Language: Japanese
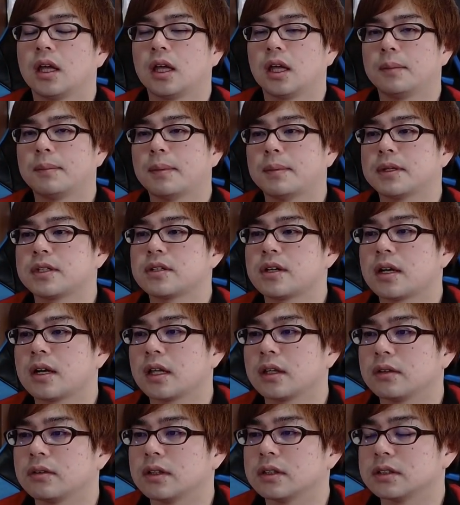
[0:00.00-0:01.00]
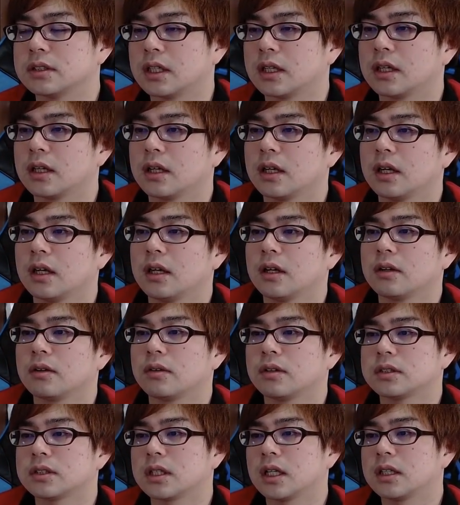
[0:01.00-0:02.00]
まあ、ミシュラランドですね。
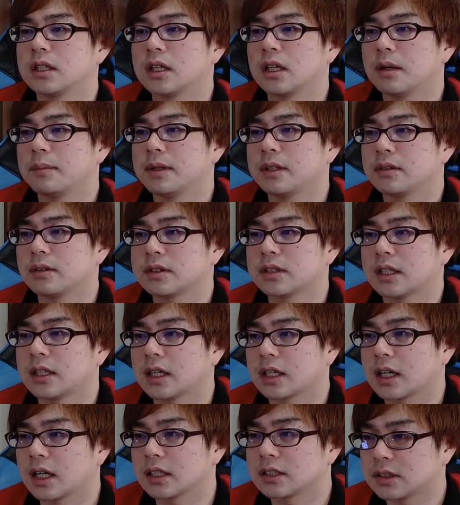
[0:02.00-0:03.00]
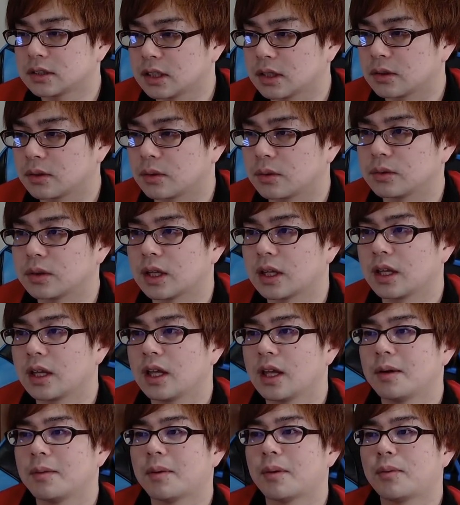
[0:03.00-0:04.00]
こいつがニアミント1280円ということで、
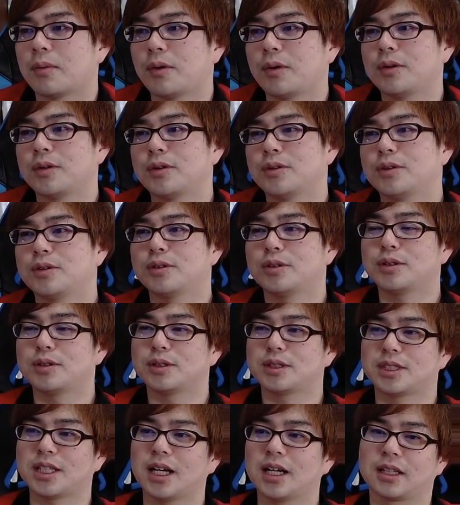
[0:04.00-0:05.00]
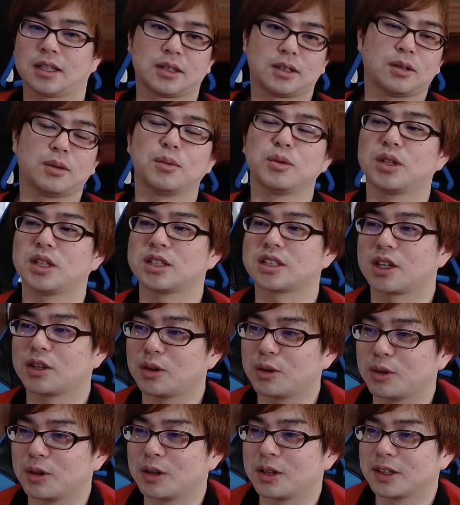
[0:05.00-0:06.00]
まあ、ホイールじゃんと思うんですけ
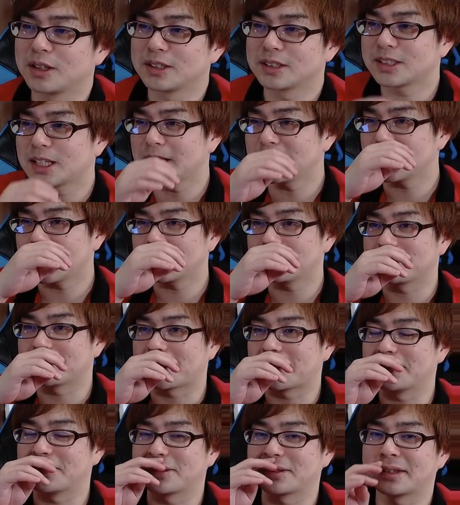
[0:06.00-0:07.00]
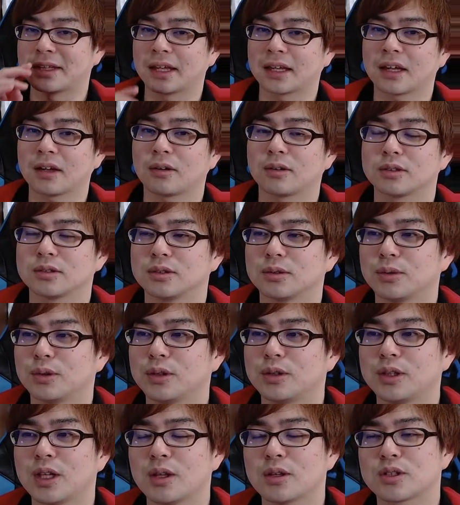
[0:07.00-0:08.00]
ど、スタンダードのカードって結構その
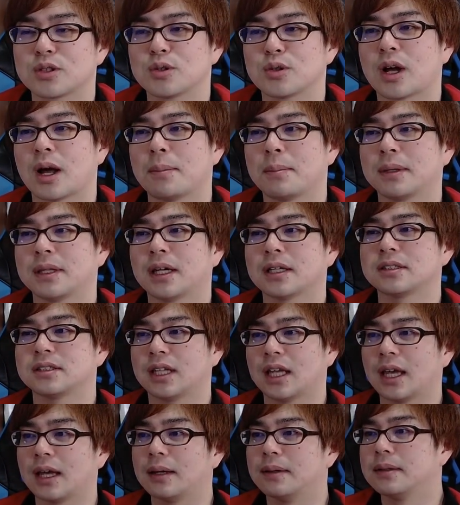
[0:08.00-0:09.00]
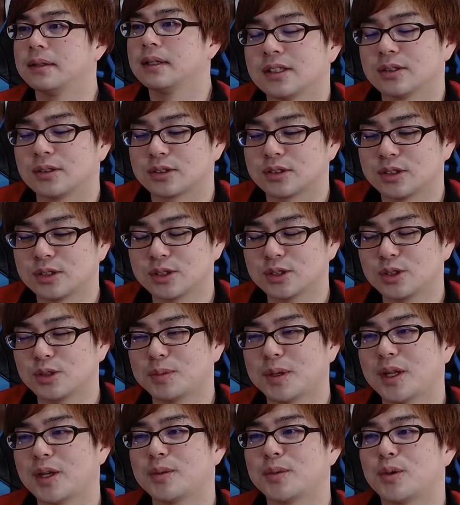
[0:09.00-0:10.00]
ホイールでの需要があんまなくて、その通常
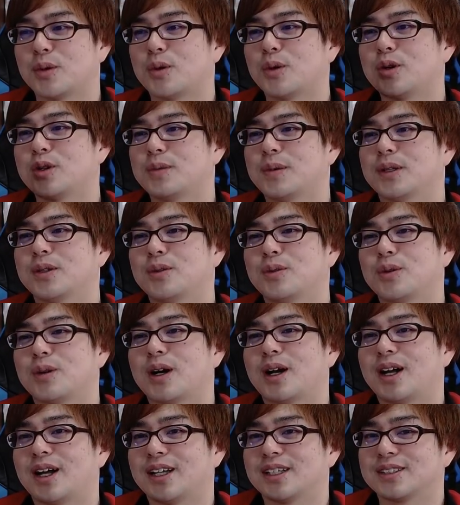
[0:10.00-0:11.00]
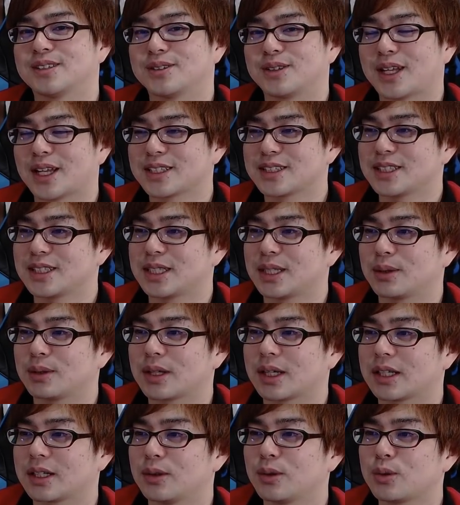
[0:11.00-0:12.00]
版よりもホイール版の方がその安いってこと
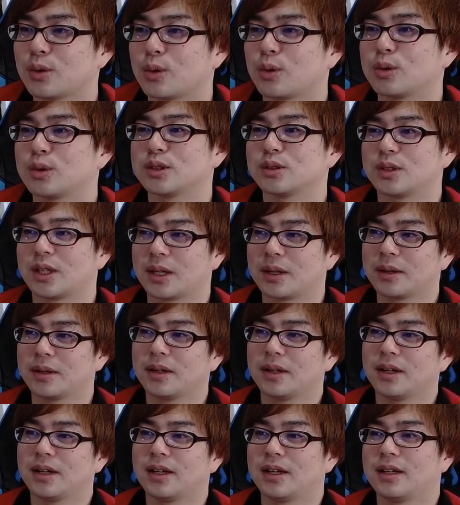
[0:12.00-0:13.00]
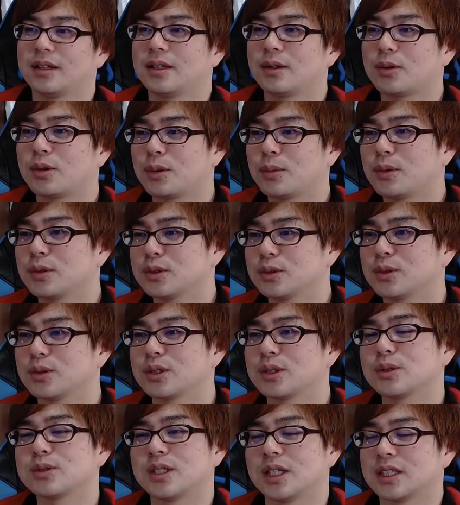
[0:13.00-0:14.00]
がよく起こるんですね。で、これもその
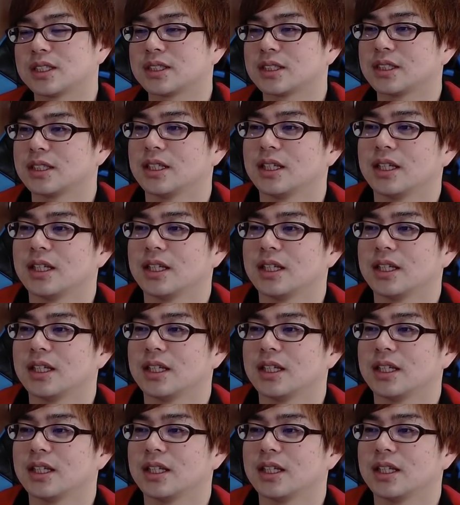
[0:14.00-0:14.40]
一つです。